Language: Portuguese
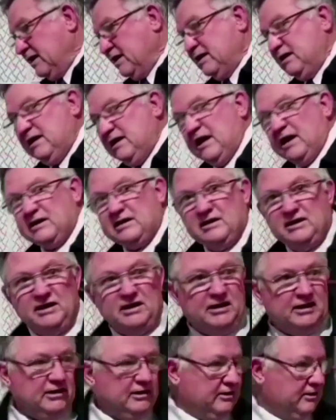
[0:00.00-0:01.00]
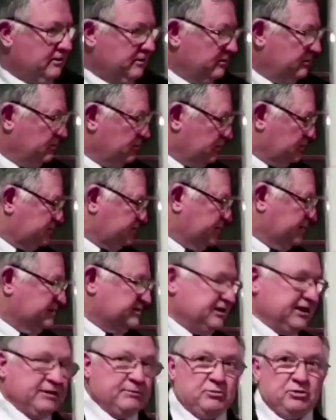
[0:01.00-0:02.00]
E aqui nós
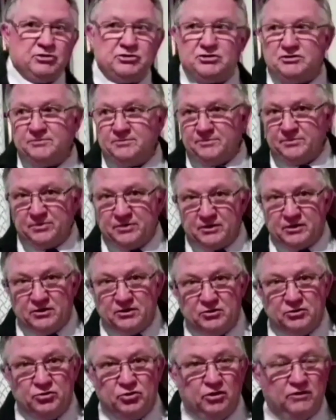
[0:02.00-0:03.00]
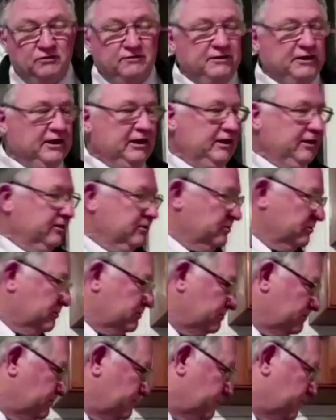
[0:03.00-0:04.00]
fazemos do veneno
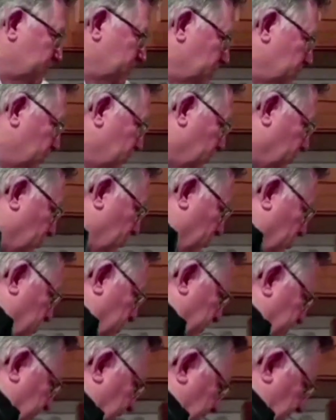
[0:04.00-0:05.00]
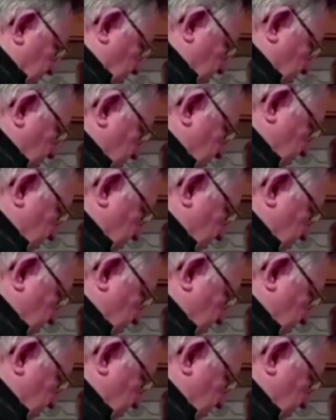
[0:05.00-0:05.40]
o remédio.